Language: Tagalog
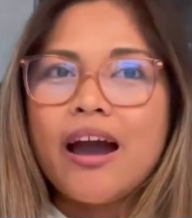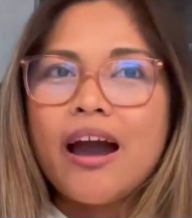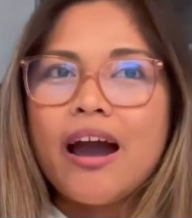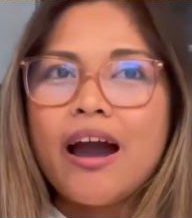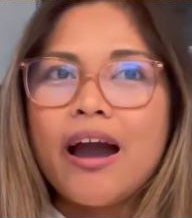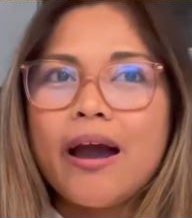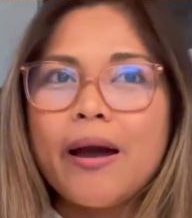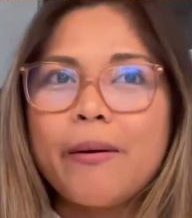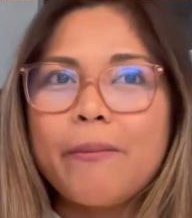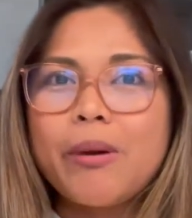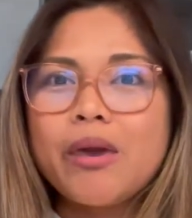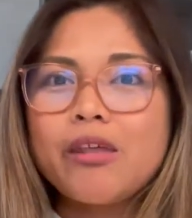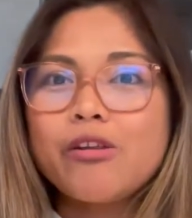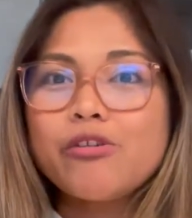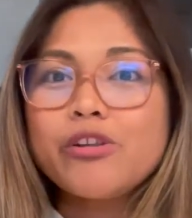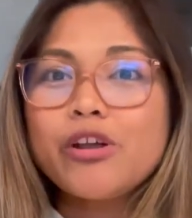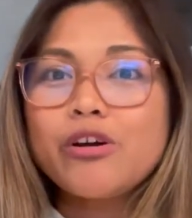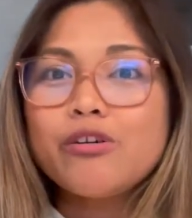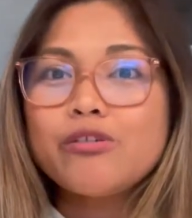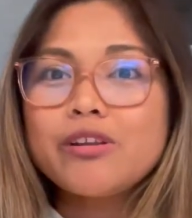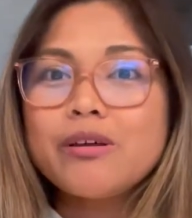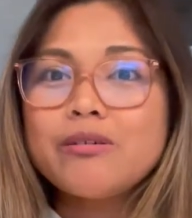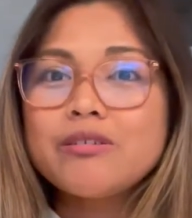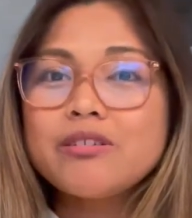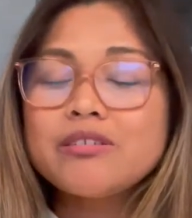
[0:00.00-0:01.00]
Uh, meron
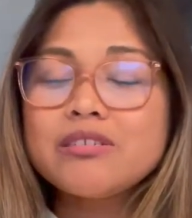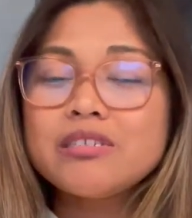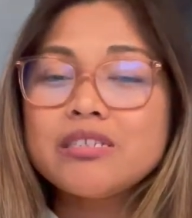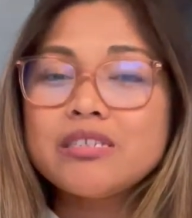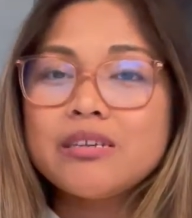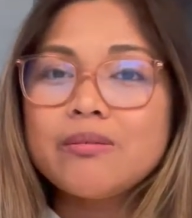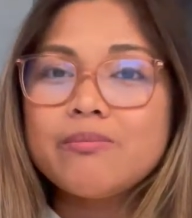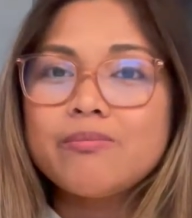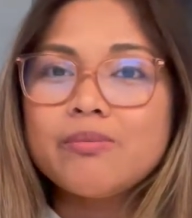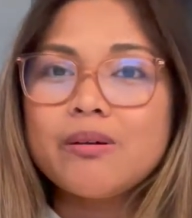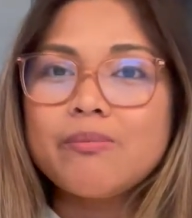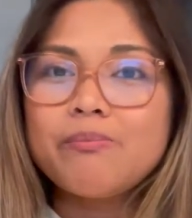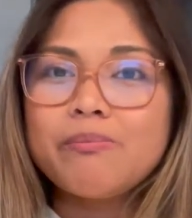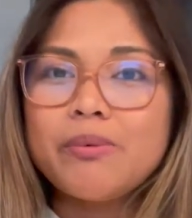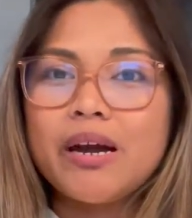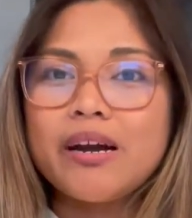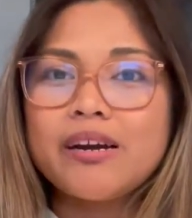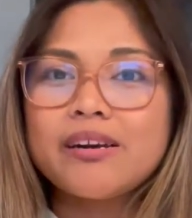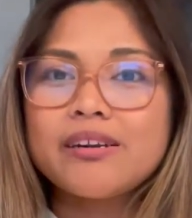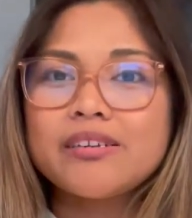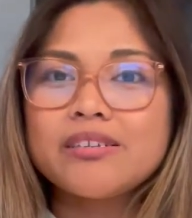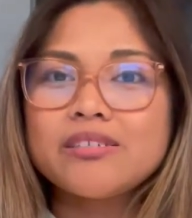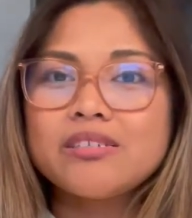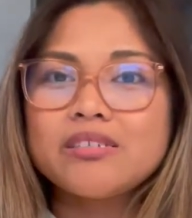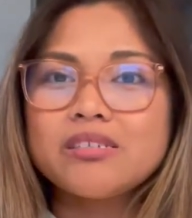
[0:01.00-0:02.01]
ako na-receive na
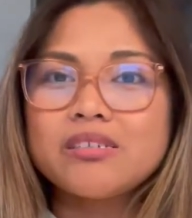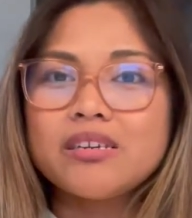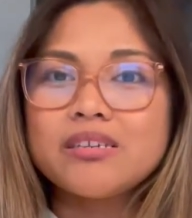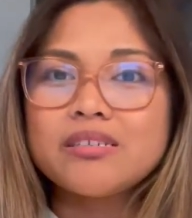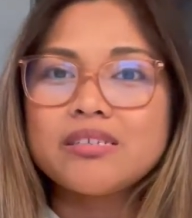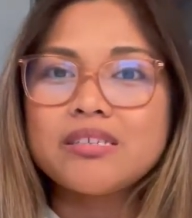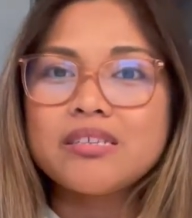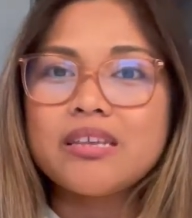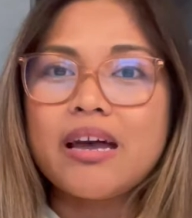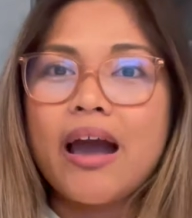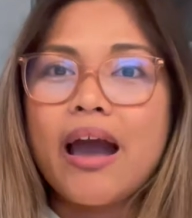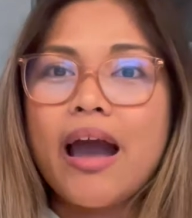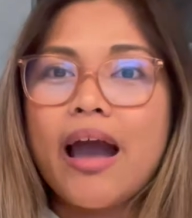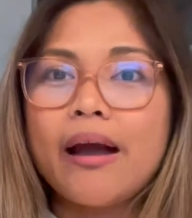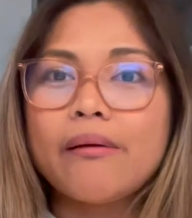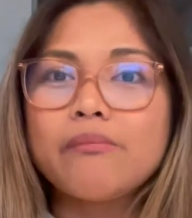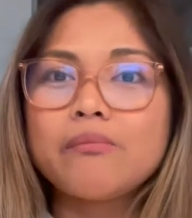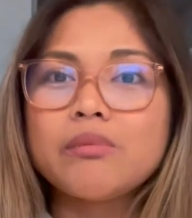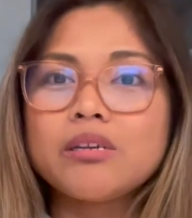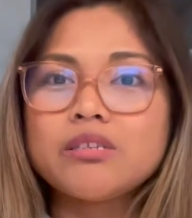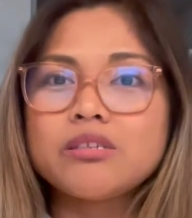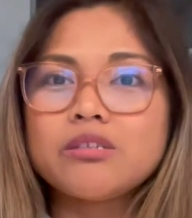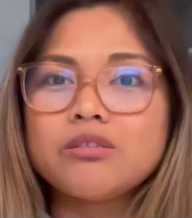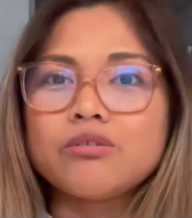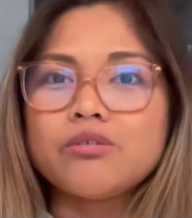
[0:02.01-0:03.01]
package sa
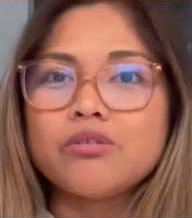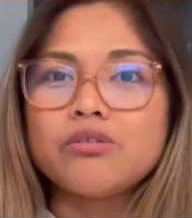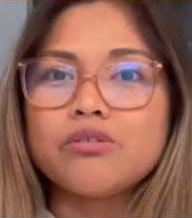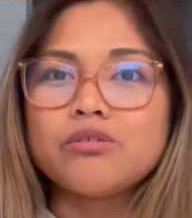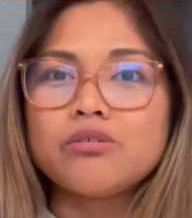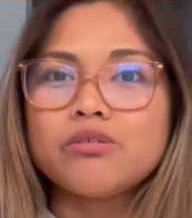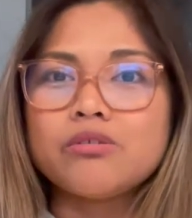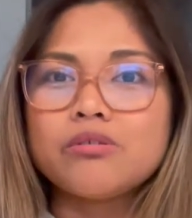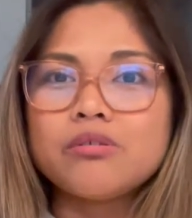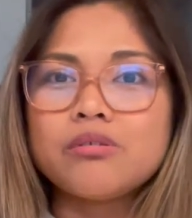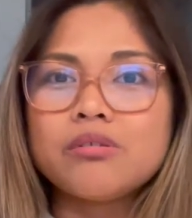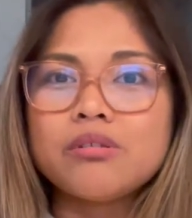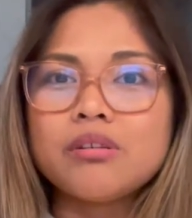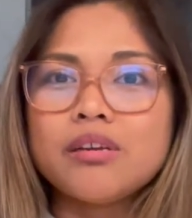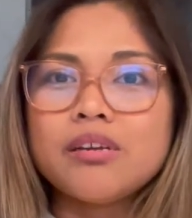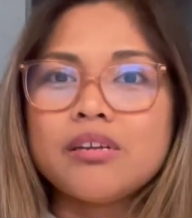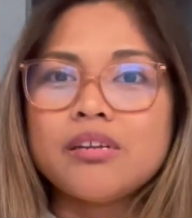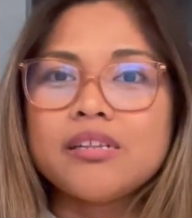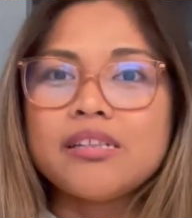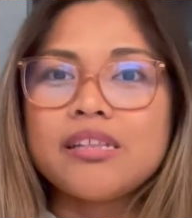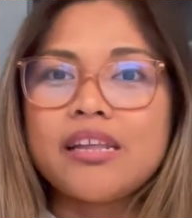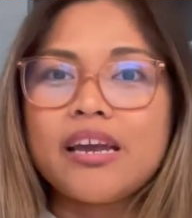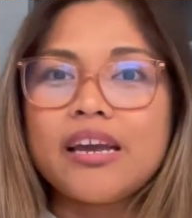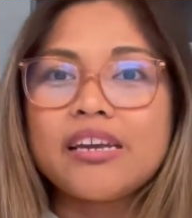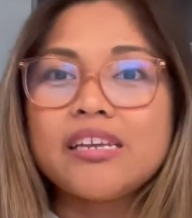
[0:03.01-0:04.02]
Amazon
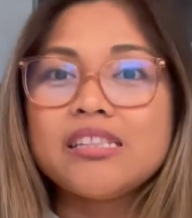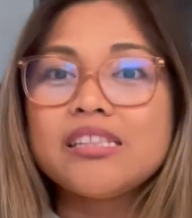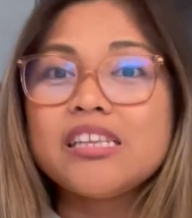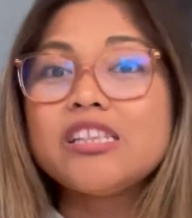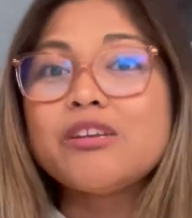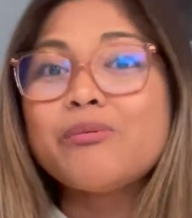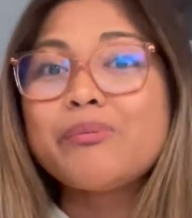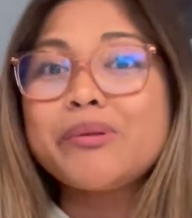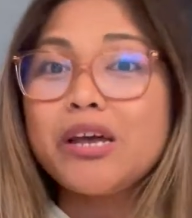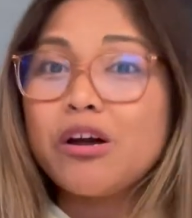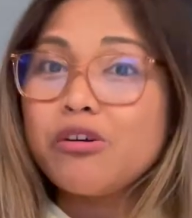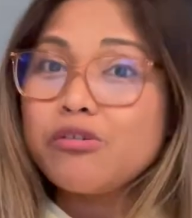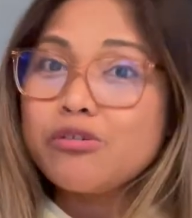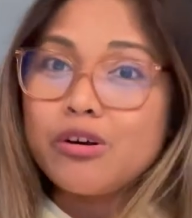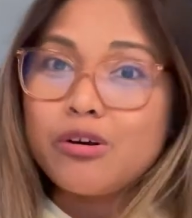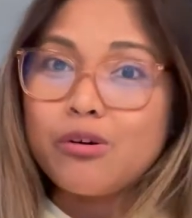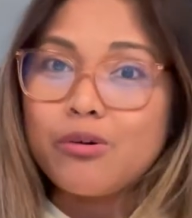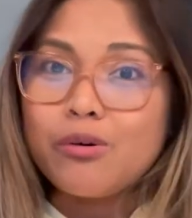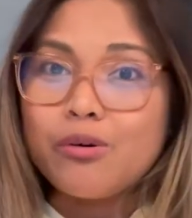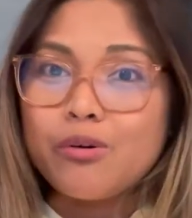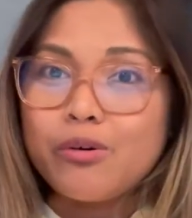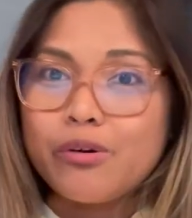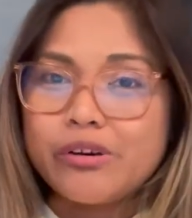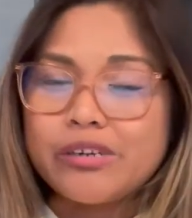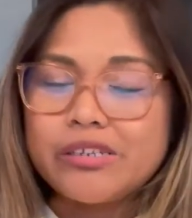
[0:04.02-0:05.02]
na hindi naman ako
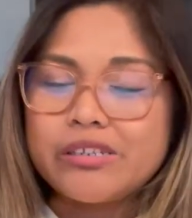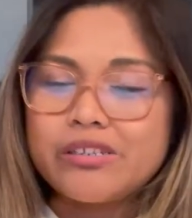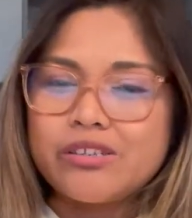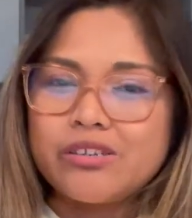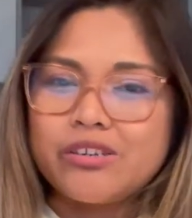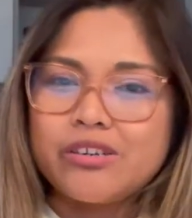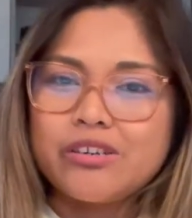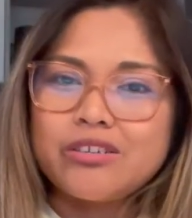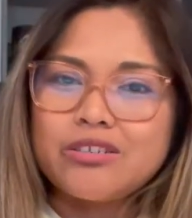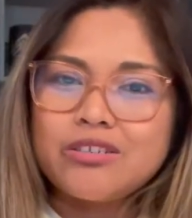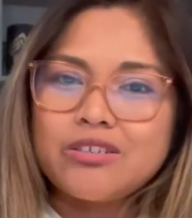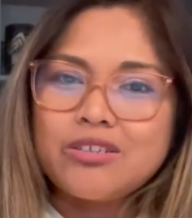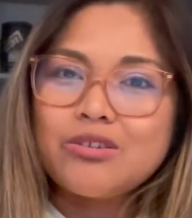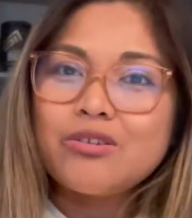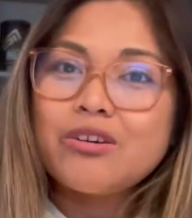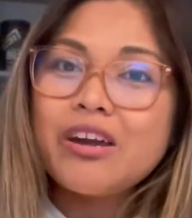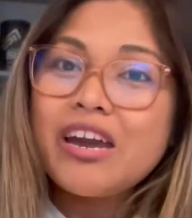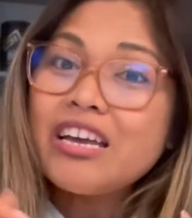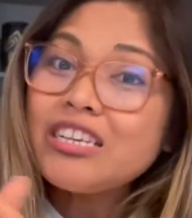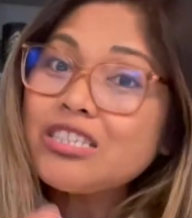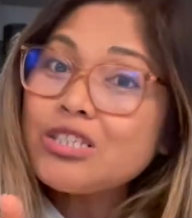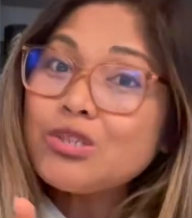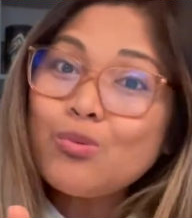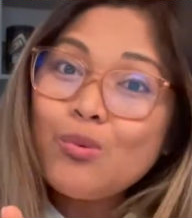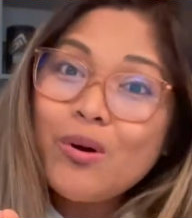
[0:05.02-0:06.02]
nag-order. So
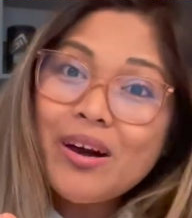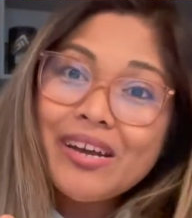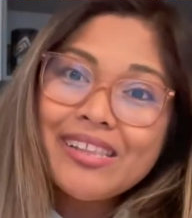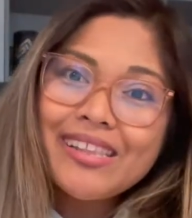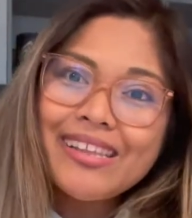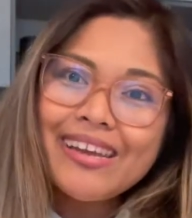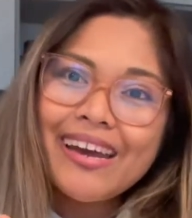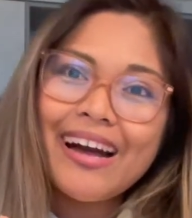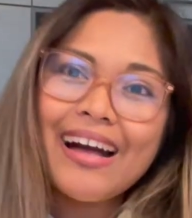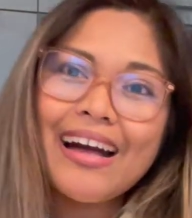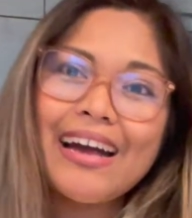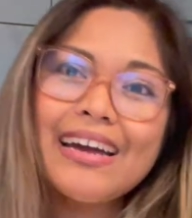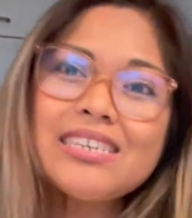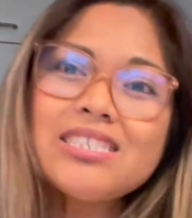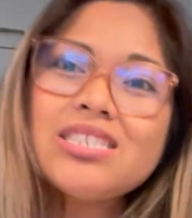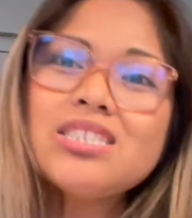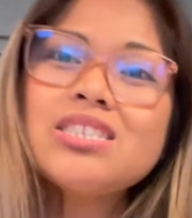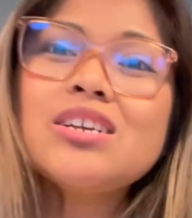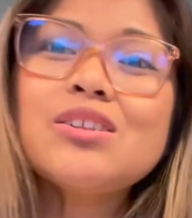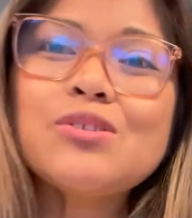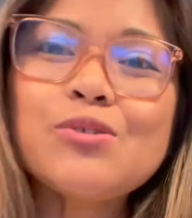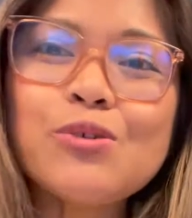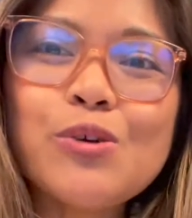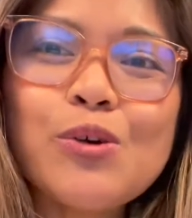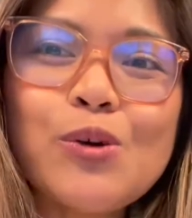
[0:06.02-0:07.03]
guess what guys?
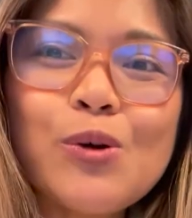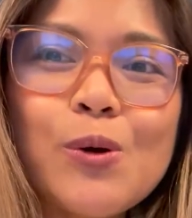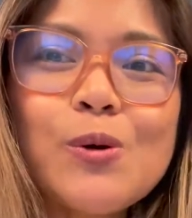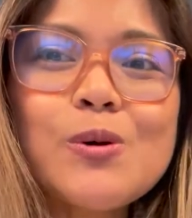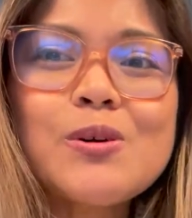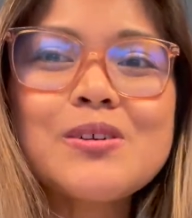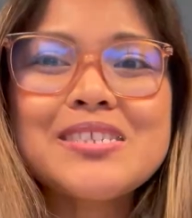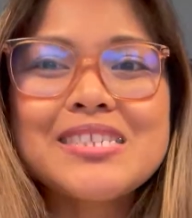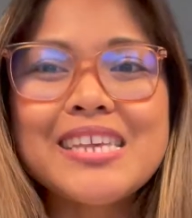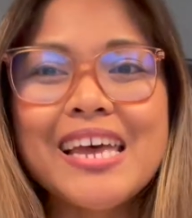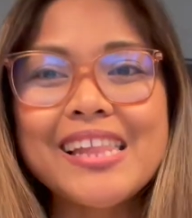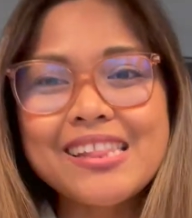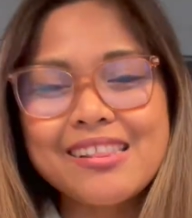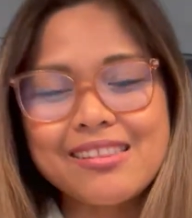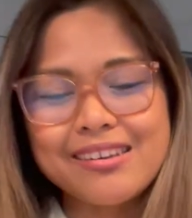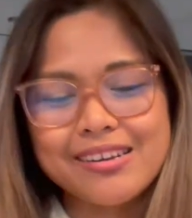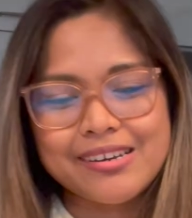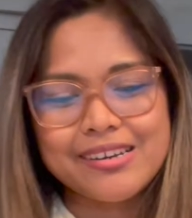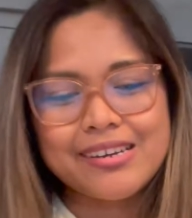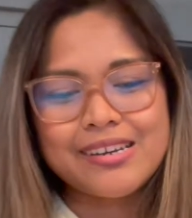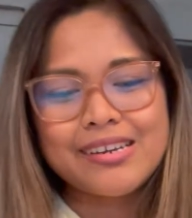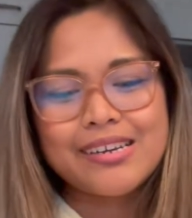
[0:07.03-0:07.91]
Sino yung sender?